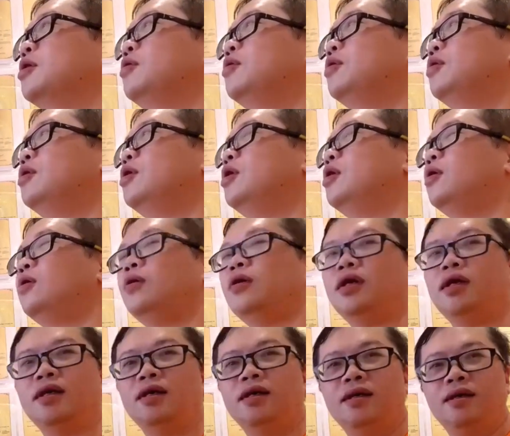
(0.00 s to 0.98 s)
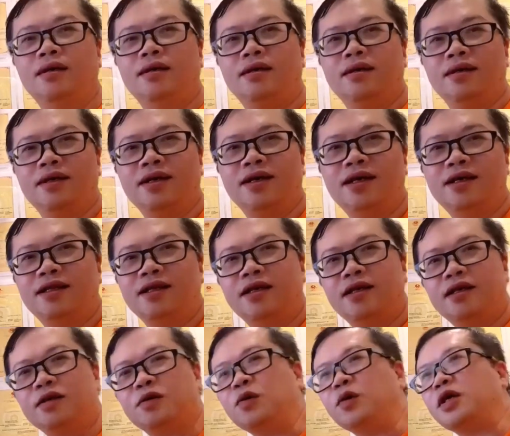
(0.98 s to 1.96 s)
câu hỏi ngây
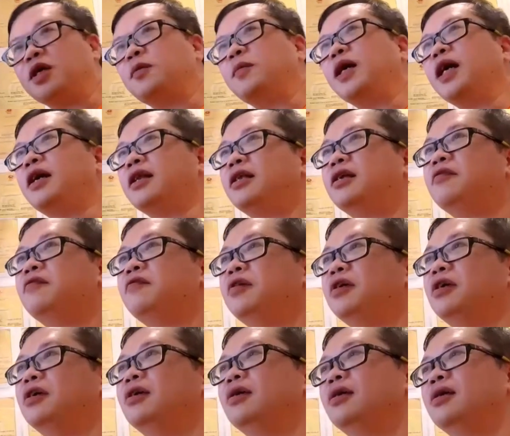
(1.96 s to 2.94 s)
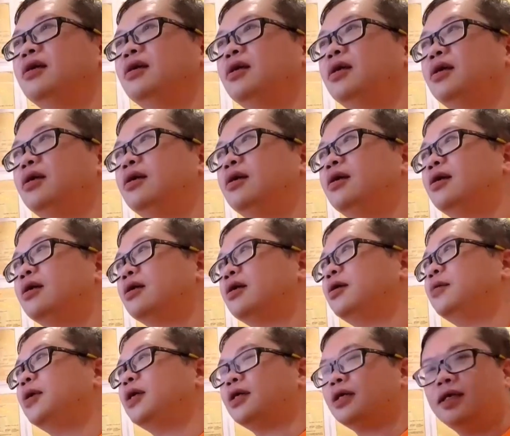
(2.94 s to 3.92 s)
thơ của các bạn ấy vì
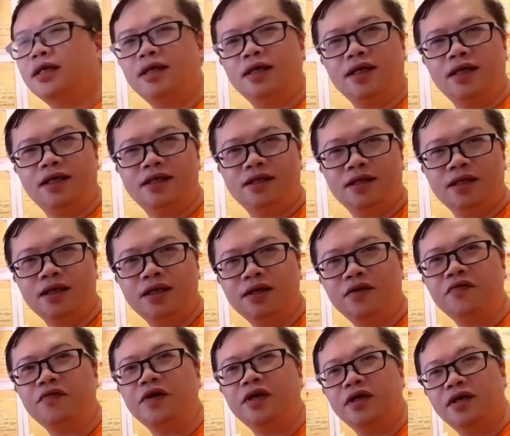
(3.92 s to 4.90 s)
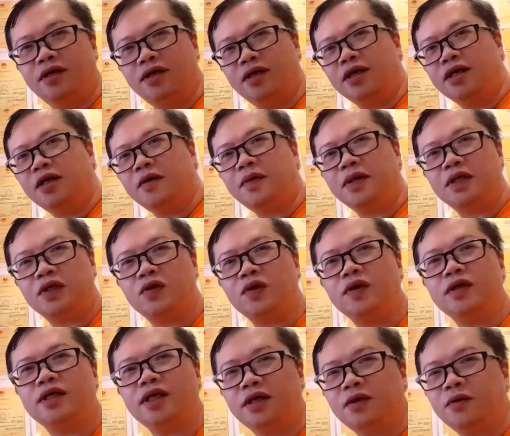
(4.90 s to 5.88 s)
các bạn cứ lấy sơn với hướng các bạn
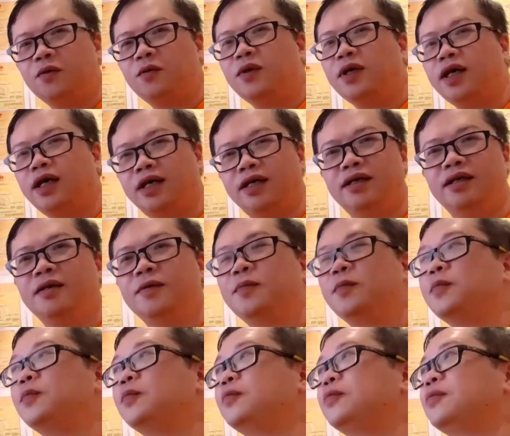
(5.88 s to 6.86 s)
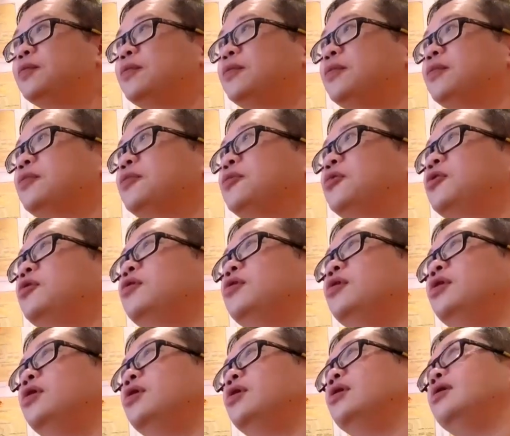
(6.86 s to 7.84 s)
so sánh ngũ hành ừ,
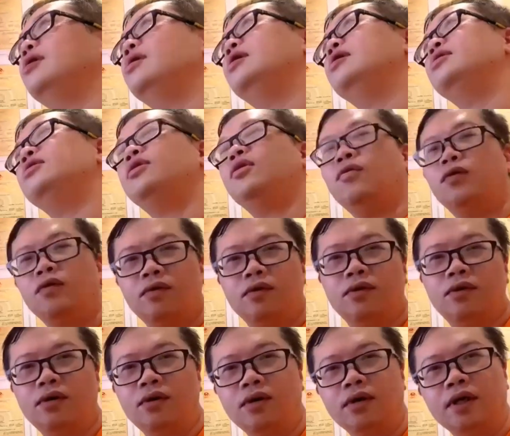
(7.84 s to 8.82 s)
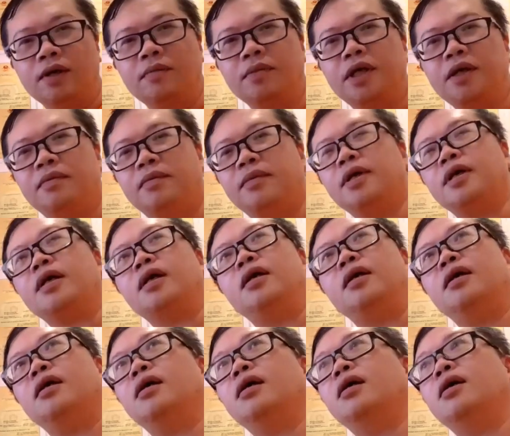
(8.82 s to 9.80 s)
tôi nói dâu ông nọ cắm cằm ở
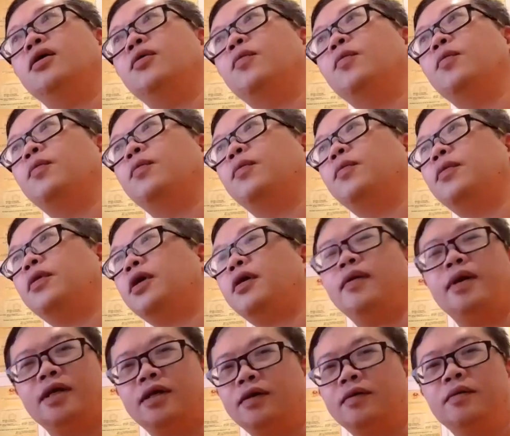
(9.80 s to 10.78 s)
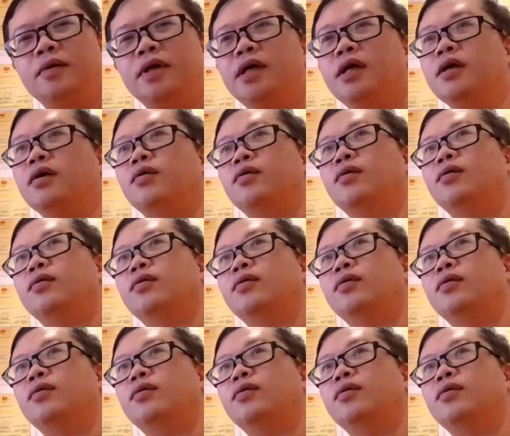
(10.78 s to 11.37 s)
kia các bạn không hiểu